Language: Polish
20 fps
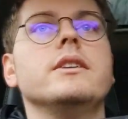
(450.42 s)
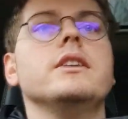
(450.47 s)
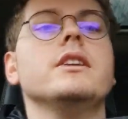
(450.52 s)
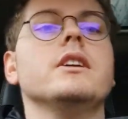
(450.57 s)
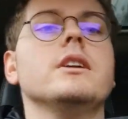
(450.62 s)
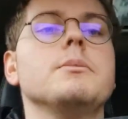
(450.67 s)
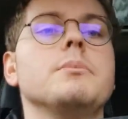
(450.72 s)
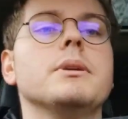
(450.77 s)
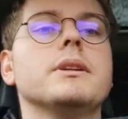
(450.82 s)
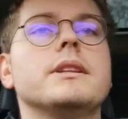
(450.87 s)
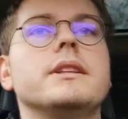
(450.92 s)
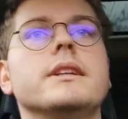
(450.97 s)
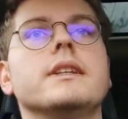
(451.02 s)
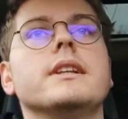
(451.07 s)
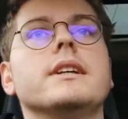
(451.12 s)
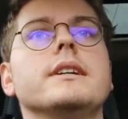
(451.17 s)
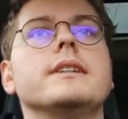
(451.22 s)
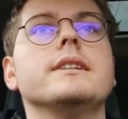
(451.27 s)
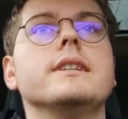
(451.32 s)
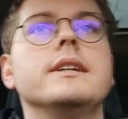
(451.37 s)
i chyba
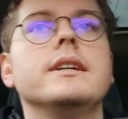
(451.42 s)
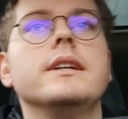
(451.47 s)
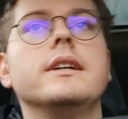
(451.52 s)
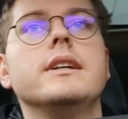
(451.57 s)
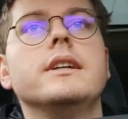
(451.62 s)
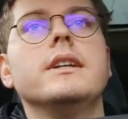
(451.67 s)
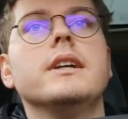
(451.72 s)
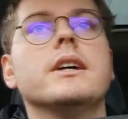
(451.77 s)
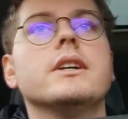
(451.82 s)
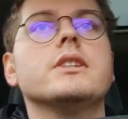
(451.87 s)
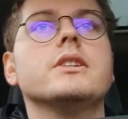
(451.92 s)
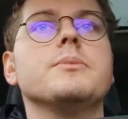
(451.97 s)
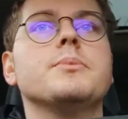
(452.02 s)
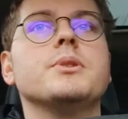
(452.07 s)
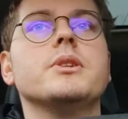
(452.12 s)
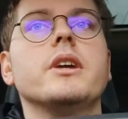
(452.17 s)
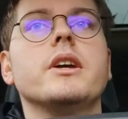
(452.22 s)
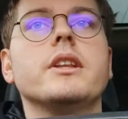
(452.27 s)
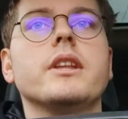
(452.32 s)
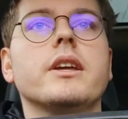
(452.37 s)
tyle. Także
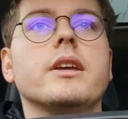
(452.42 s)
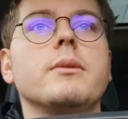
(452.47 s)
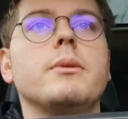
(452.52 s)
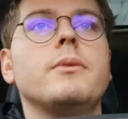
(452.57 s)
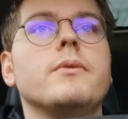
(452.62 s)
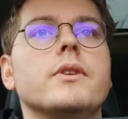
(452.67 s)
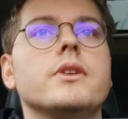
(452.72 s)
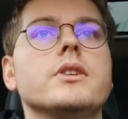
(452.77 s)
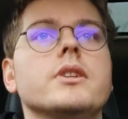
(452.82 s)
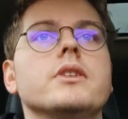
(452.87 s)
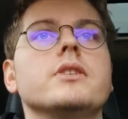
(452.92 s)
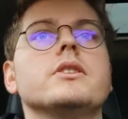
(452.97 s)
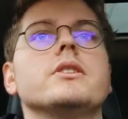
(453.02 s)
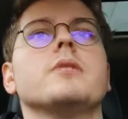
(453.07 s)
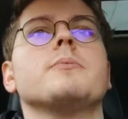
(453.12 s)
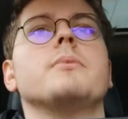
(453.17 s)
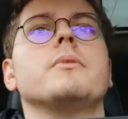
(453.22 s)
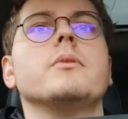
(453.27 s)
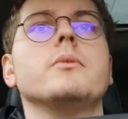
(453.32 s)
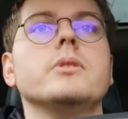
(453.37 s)
przynajmniej takie mam wrażenie, że
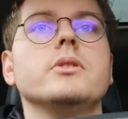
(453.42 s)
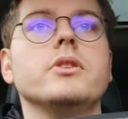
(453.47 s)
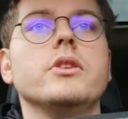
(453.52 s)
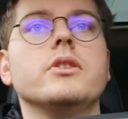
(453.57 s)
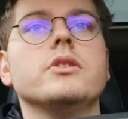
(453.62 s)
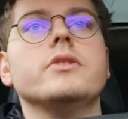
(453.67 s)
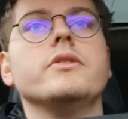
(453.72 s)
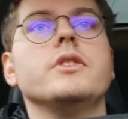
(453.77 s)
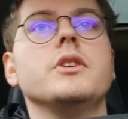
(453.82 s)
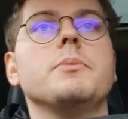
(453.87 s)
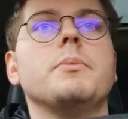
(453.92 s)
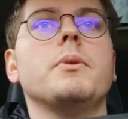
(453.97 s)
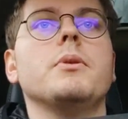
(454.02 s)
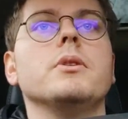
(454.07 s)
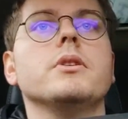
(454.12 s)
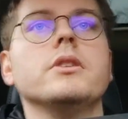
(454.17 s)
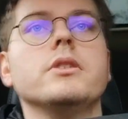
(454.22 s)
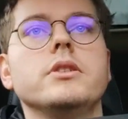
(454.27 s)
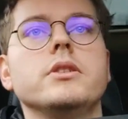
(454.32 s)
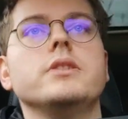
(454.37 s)
tak powinno być. No i oczywiście
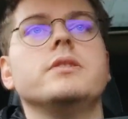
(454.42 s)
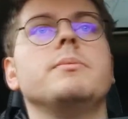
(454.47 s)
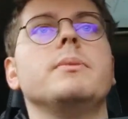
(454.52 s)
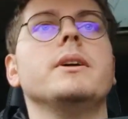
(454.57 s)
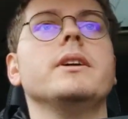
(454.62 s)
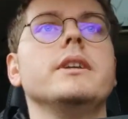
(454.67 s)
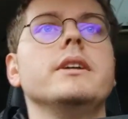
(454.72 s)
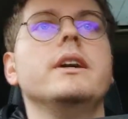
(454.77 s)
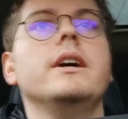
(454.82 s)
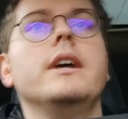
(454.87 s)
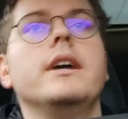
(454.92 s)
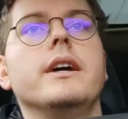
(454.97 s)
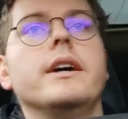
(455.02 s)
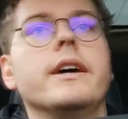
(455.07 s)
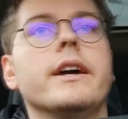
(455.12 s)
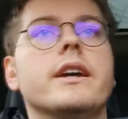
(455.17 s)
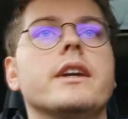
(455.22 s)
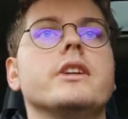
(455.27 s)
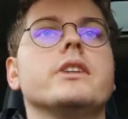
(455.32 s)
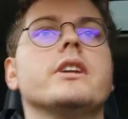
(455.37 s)
połągi do displayi,
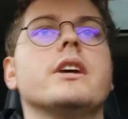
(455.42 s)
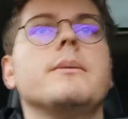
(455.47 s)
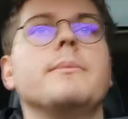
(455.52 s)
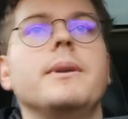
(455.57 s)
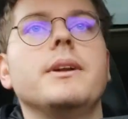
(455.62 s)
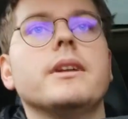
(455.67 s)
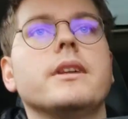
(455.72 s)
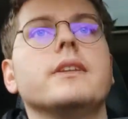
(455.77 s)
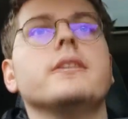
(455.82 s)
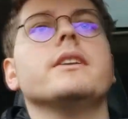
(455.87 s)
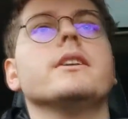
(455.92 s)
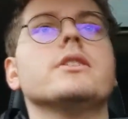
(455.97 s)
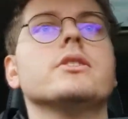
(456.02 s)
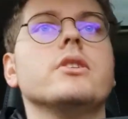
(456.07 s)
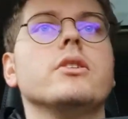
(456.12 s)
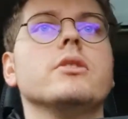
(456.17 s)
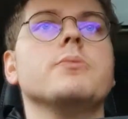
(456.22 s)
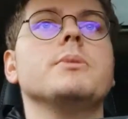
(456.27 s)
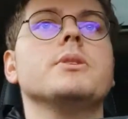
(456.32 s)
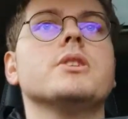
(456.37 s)
jakieś kabelki,
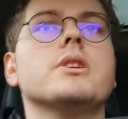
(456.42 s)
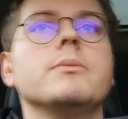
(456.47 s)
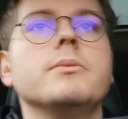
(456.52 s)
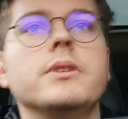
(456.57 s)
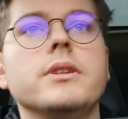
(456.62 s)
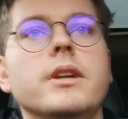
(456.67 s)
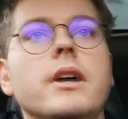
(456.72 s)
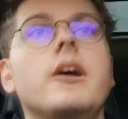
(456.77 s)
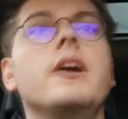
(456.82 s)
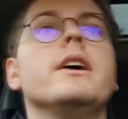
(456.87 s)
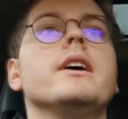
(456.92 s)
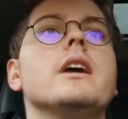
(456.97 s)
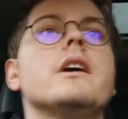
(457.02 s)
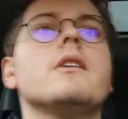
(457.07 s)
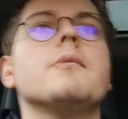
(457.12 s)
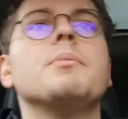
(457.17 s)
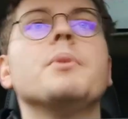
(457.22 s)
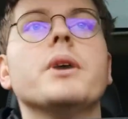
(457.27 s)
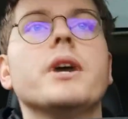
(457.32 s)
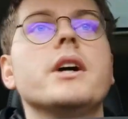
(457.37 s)
także odbierzemy.
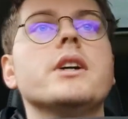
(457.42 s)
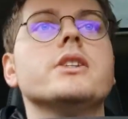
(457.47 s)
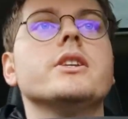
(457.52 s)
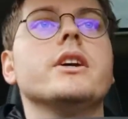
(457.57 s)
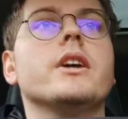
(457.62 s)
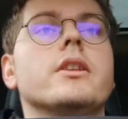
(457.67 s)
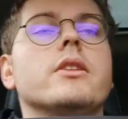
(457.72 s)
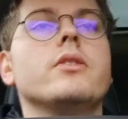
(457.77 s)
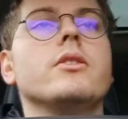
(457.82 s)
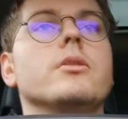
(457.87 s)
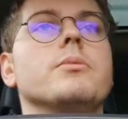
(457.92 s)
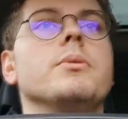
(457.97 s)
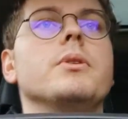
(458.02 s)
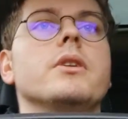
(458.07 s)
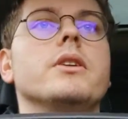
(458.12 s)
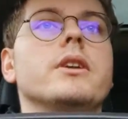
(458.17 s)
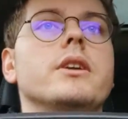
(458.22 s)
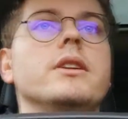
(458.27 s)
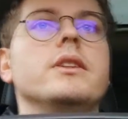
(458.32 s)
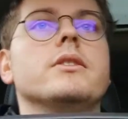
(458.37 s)
Ja Wam pokażę, jak to
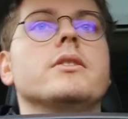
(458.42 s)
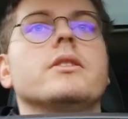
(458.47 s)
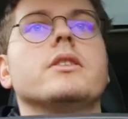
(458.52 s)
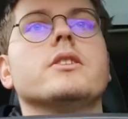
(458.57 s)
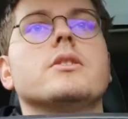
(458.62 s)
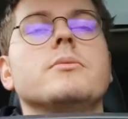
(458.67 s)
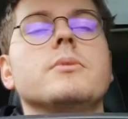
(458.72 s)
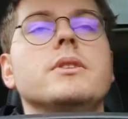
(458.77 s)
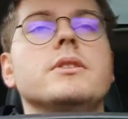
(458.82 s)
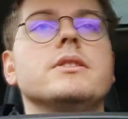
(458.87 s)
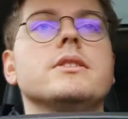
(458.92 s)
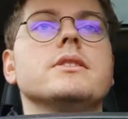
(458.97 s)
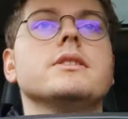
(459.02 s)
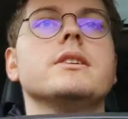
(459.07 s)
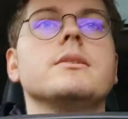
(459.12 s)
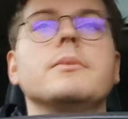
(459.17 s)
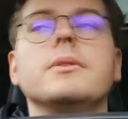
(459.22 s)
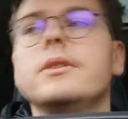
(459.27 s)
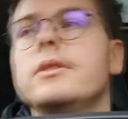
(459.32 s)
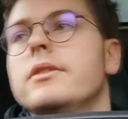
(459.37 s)
odbiorę, ile to też miejsca
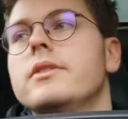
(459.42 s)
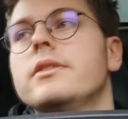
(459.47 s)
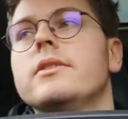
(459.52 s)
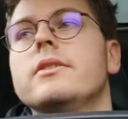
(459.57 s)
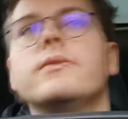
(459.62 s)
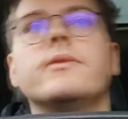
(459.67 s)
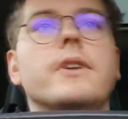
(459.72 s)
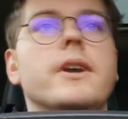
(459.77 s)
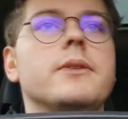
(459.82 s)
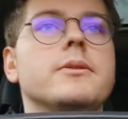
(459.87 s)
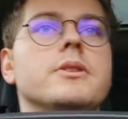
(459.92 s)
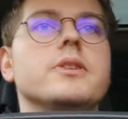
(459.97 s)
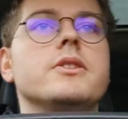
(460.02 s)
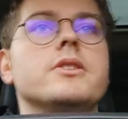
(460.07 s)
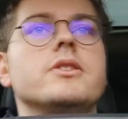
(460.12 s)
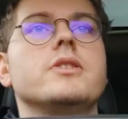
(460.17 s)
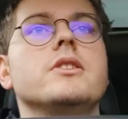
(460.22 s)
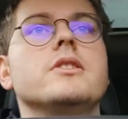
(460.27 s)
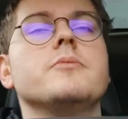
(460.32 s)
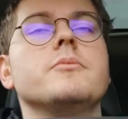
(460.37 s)
zajmie w aucie,
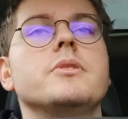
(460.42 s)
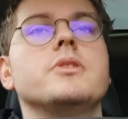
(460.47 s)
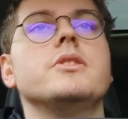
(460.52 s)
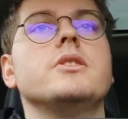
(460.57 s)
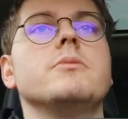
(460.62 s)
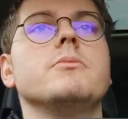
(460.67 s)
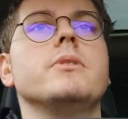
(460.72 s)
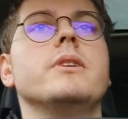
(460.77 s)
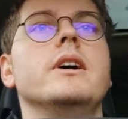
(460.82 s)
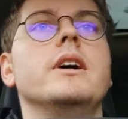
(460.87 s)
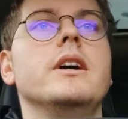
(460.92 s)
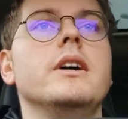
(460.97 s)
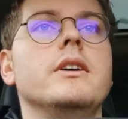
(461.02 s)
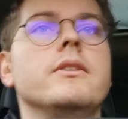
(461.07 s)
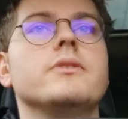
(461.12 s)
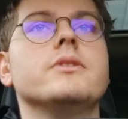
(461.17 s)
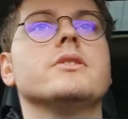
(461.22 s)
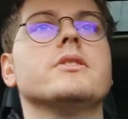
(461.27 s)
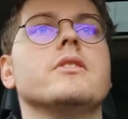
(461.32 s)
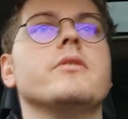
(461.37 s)
czy się zmieścimy
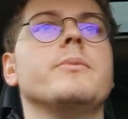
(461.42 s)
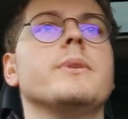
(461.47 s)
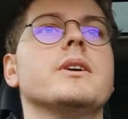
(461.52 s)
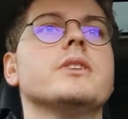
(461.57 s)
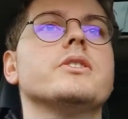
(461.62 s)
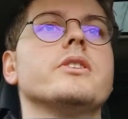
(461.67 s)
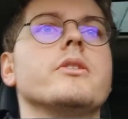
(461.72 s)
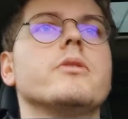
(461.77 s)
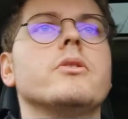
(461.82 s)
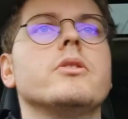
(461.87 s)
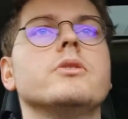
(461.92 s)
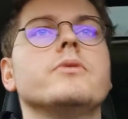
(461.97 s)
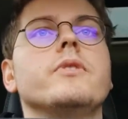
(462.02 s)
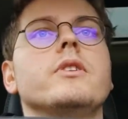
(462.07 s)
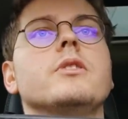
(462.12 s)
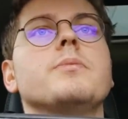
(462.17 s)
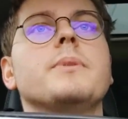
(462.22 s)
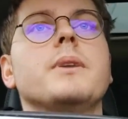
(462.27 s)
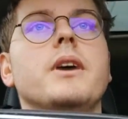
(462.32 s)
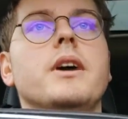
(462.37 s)
wszystko w bagażniku, choć
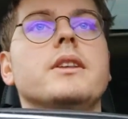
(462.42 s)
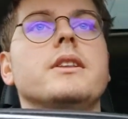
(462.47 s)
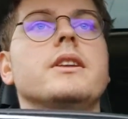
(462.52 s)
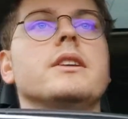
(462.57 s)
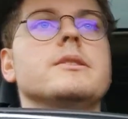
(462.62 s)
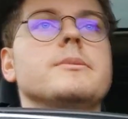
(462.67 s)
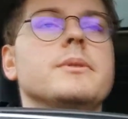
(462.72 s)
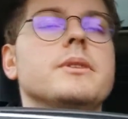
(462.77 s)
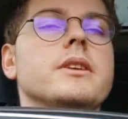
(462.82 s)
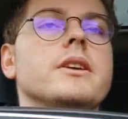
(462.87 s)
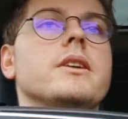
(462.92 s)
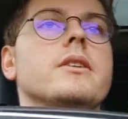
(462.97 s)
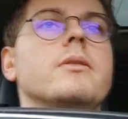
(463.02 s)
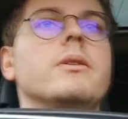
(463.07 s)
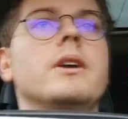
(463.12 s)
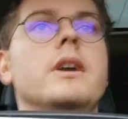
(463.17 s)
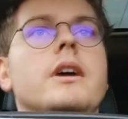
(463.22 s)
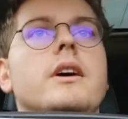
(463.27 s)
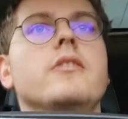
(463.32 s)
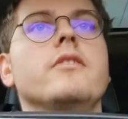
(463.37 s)
wątpię, a teraz będę
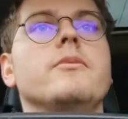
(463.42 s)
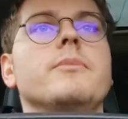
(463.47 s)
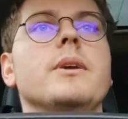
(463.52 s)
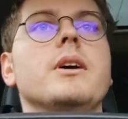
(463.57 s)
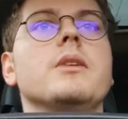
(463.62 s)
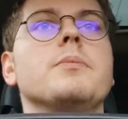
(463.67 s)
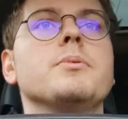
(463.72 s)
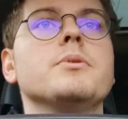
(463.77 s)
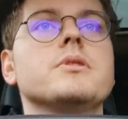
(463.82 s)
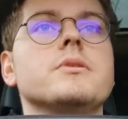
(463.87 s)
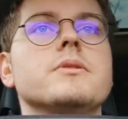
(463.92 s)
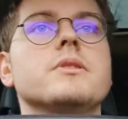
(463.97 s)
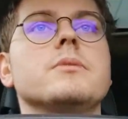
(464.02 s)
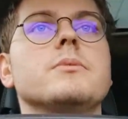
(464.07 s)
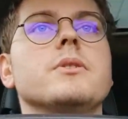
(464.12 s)
jechał w miarę pustym